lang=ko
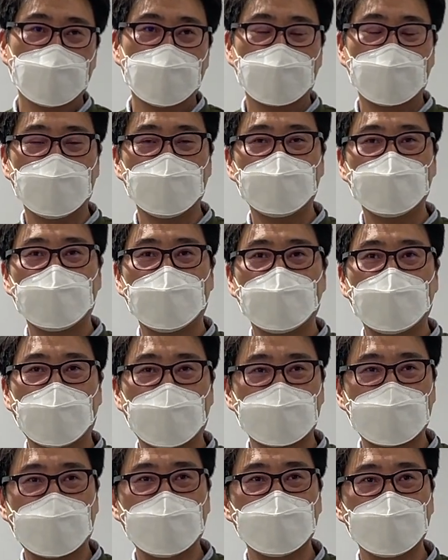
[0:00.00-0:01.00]
기술에 내가
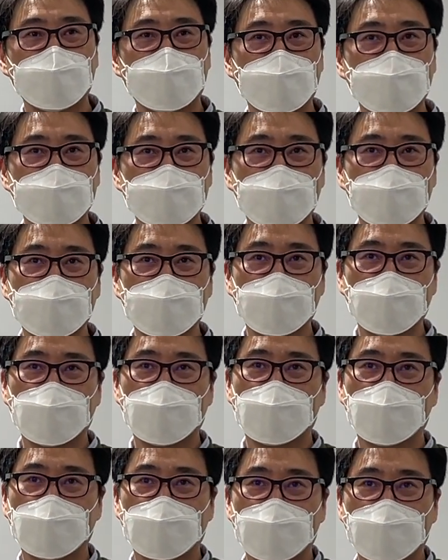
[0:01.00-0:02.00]
자유로워져야 돼.
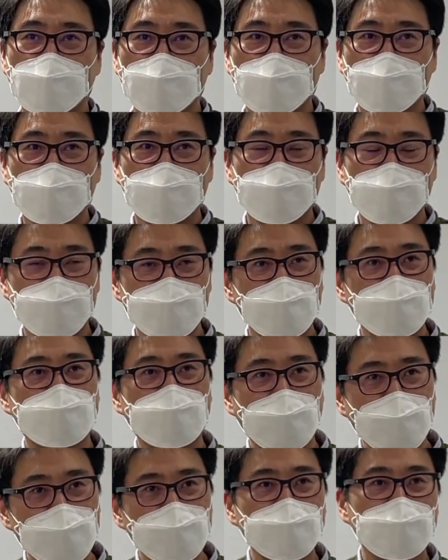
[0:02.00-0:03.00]
기술에
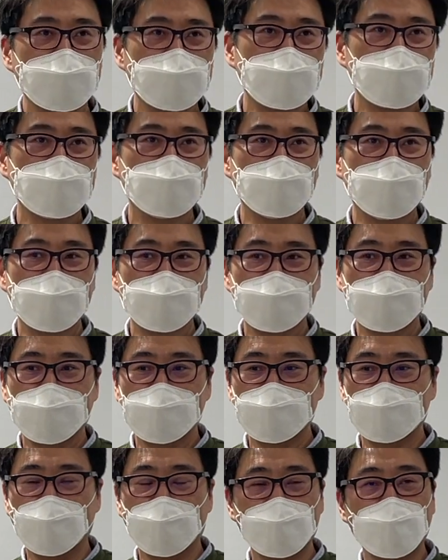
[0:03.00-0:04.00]
자유로워지기 위해서
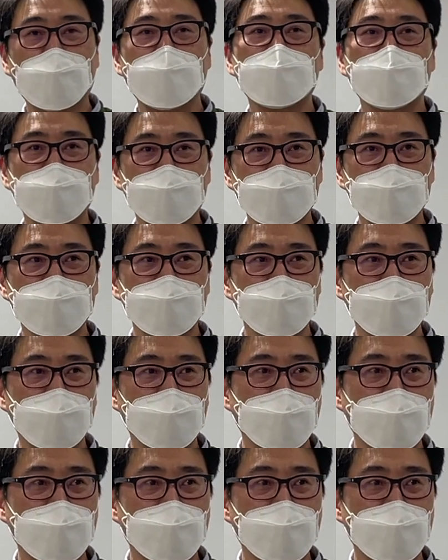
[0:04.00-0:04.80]
사실 공부하는 거거든요.